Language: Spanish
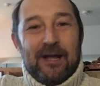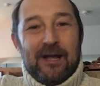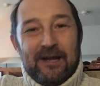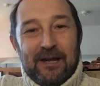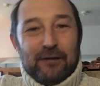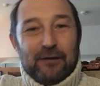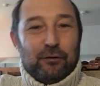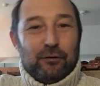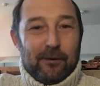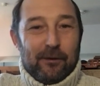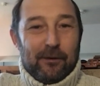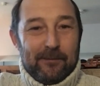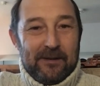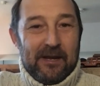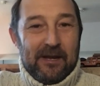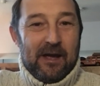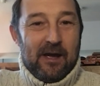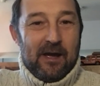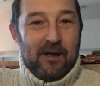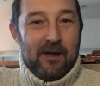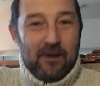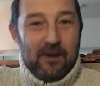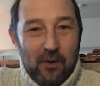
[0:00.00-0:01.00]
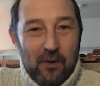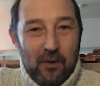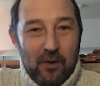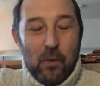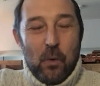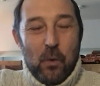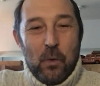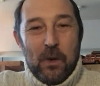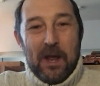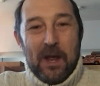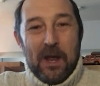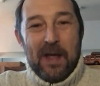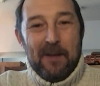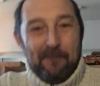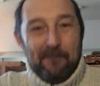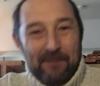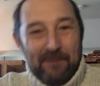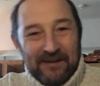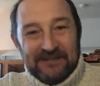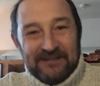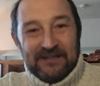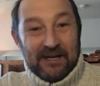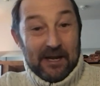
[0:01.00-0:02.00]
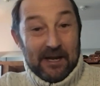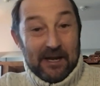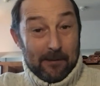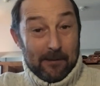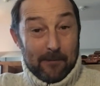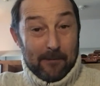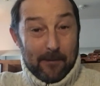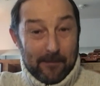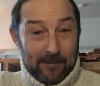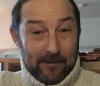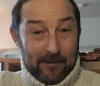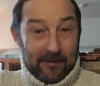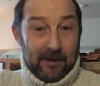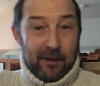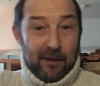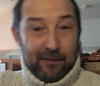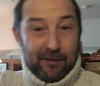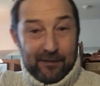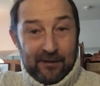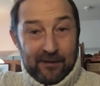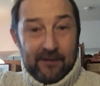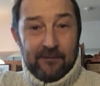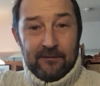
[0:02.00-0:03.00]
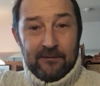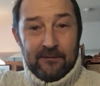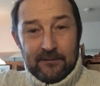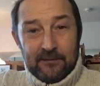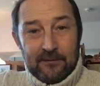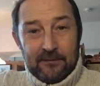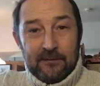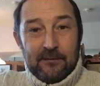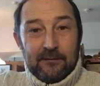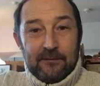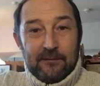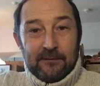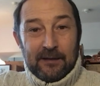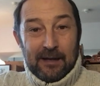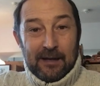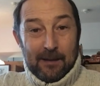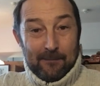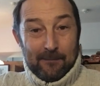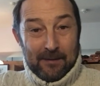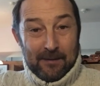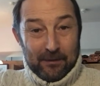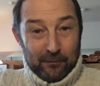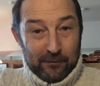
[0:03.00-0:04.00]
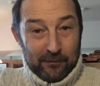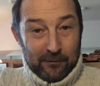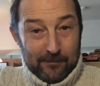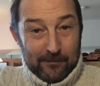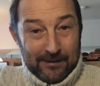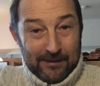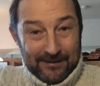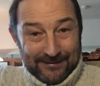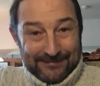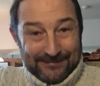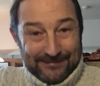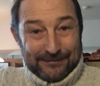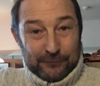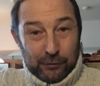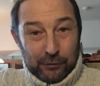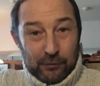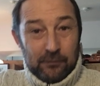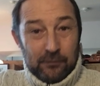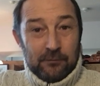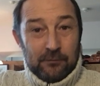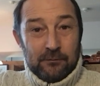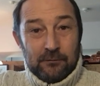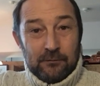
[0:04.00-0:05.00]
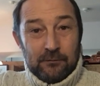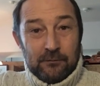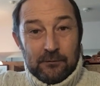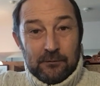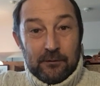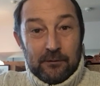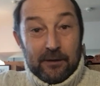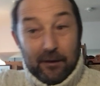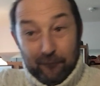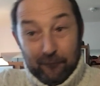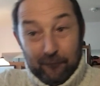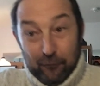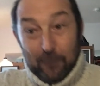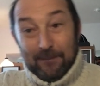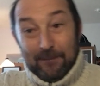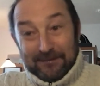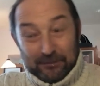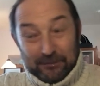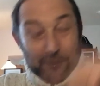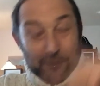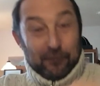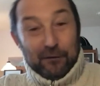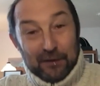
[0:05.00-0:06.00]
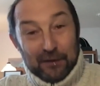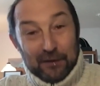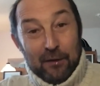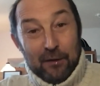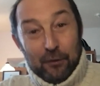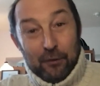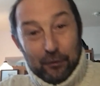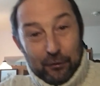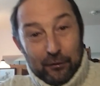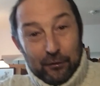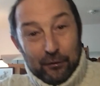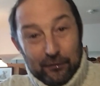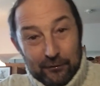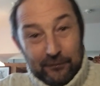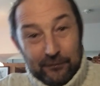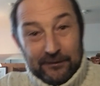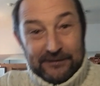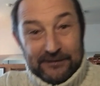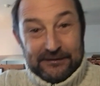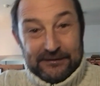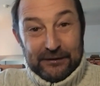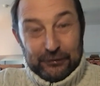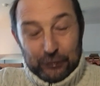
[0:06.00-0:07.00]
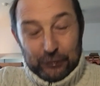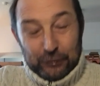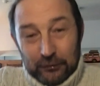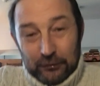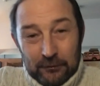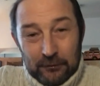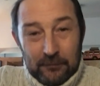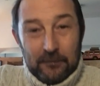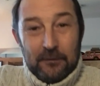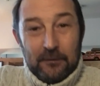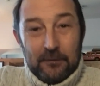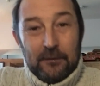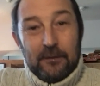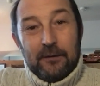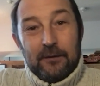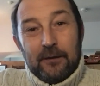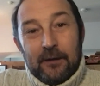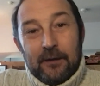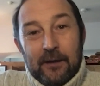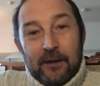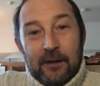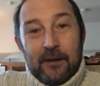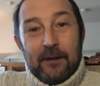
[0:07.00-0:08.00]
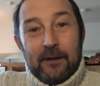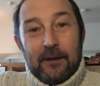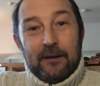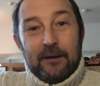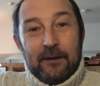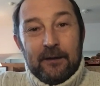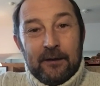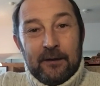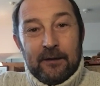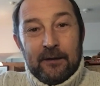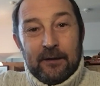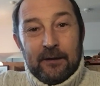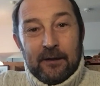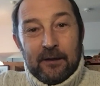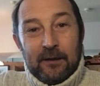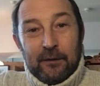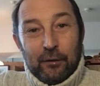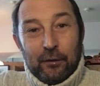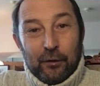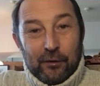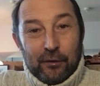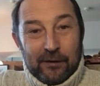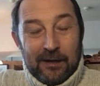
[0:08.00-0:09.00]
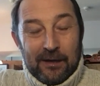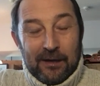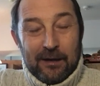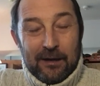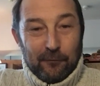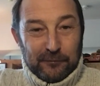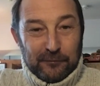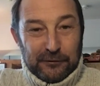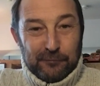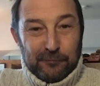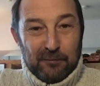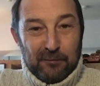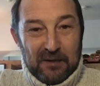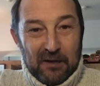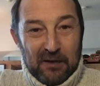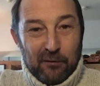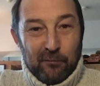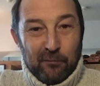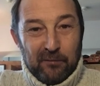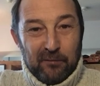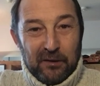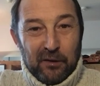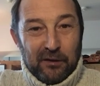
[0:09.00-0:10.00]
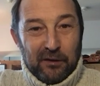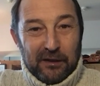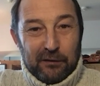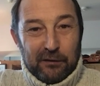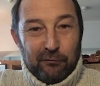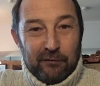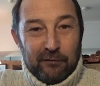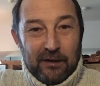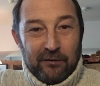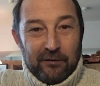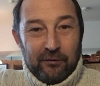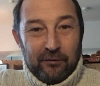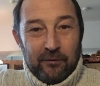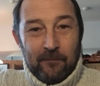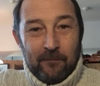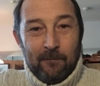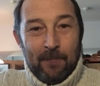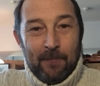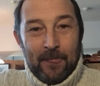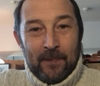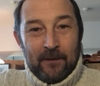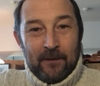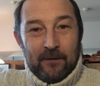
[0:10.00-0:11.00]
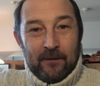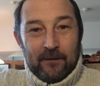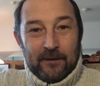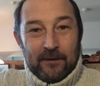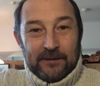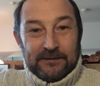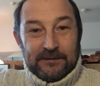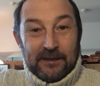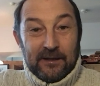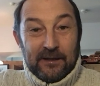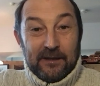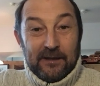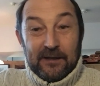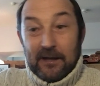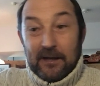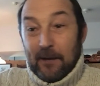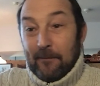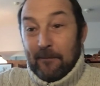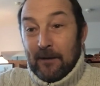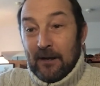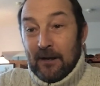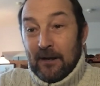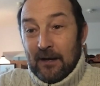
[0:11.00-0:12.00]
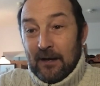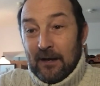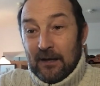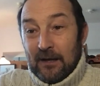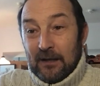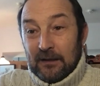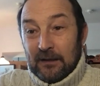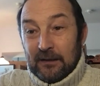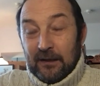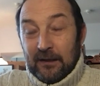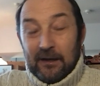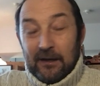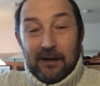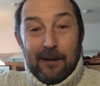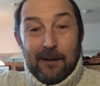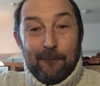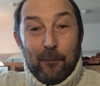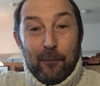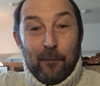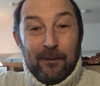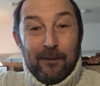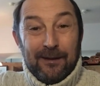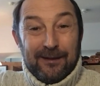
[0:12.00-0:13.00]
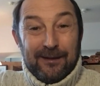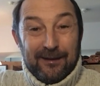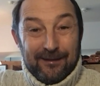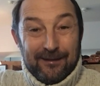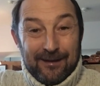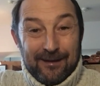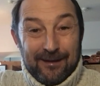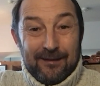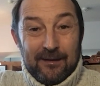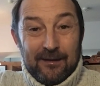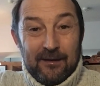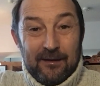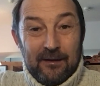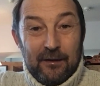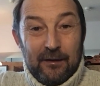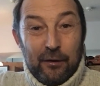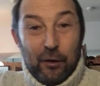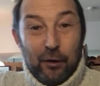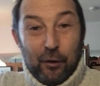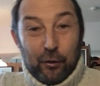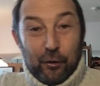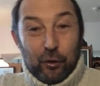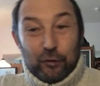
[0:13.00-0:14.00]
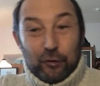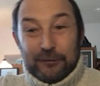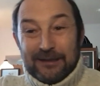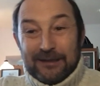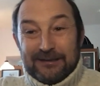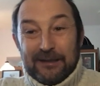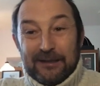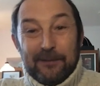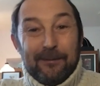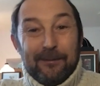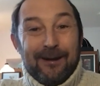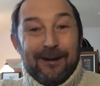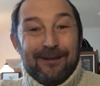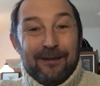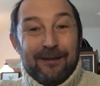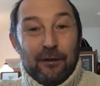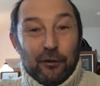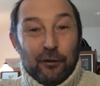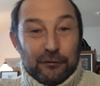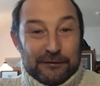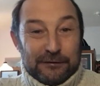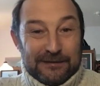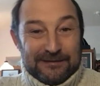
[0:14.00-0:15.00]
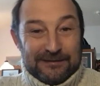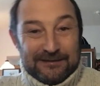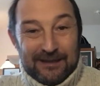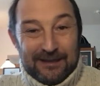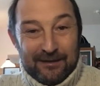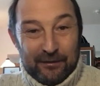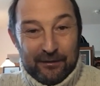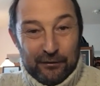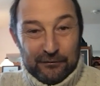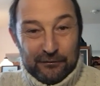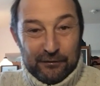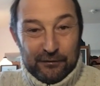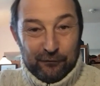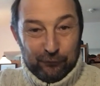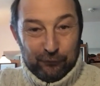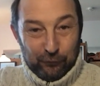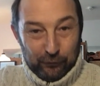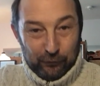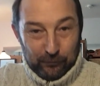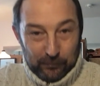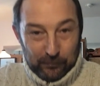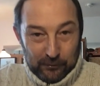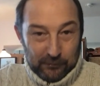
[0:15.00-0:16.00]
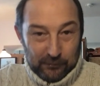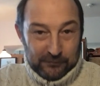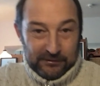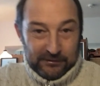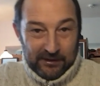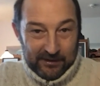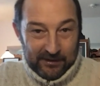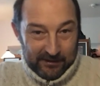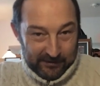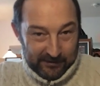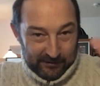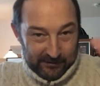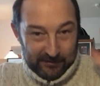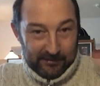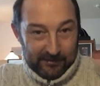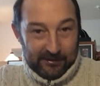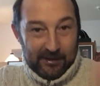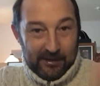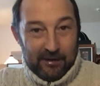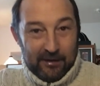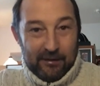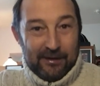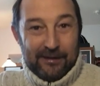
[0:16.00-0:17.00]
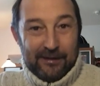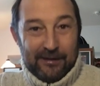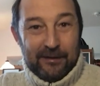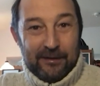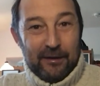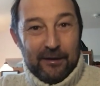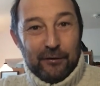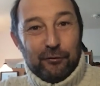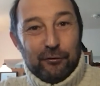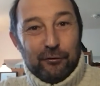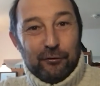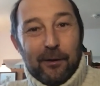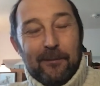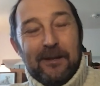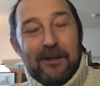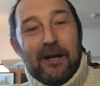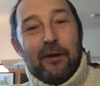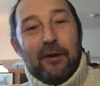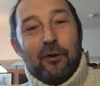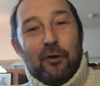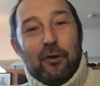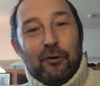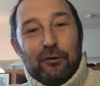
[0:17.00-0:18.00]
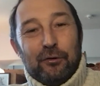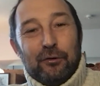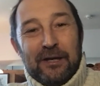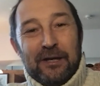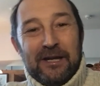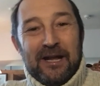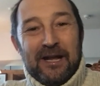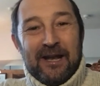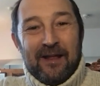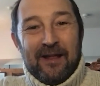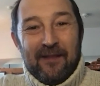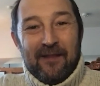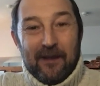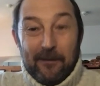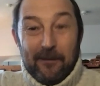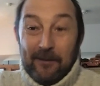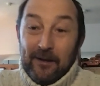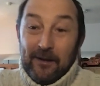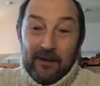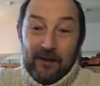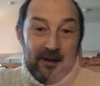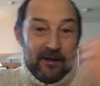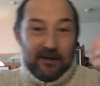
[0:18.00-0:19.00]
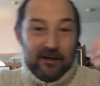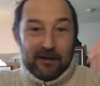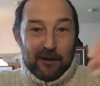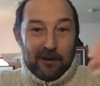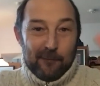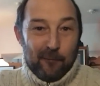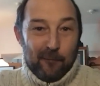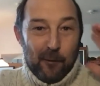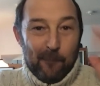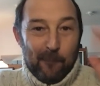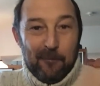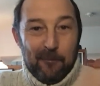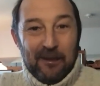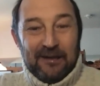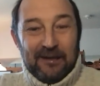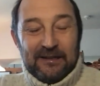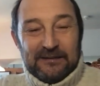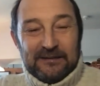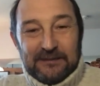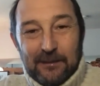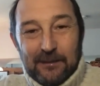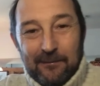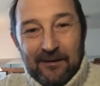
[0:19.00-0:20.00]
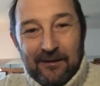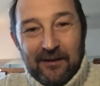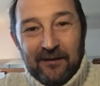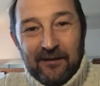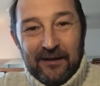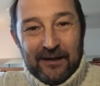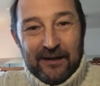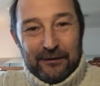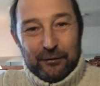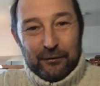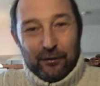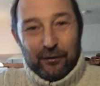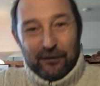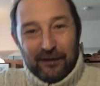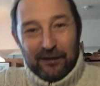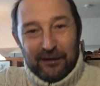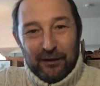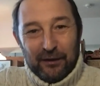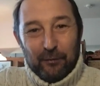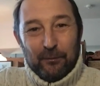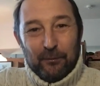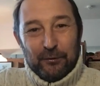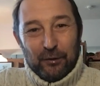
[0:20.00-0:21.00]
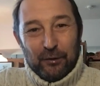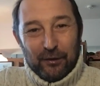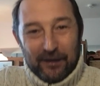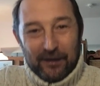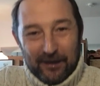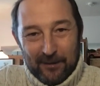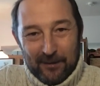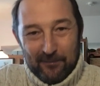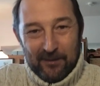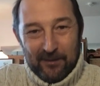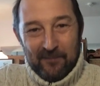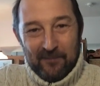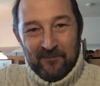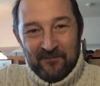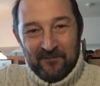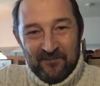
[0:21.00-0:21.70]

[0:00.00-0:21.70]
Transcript: era todavía una empresa que acababa de nacer de la mano de Banesto, que fue patrocinador de Sito, ¿eh? y Edorna, que lo hemos explicado en un vídeo de hace un año, eh, se dedicaba a hacer la publicidad rotativa de los estadios de fútbol. O sea que eh, todavía no tenía nada que ver. Carmelo Peleta estaba de director del circuito del Jarama.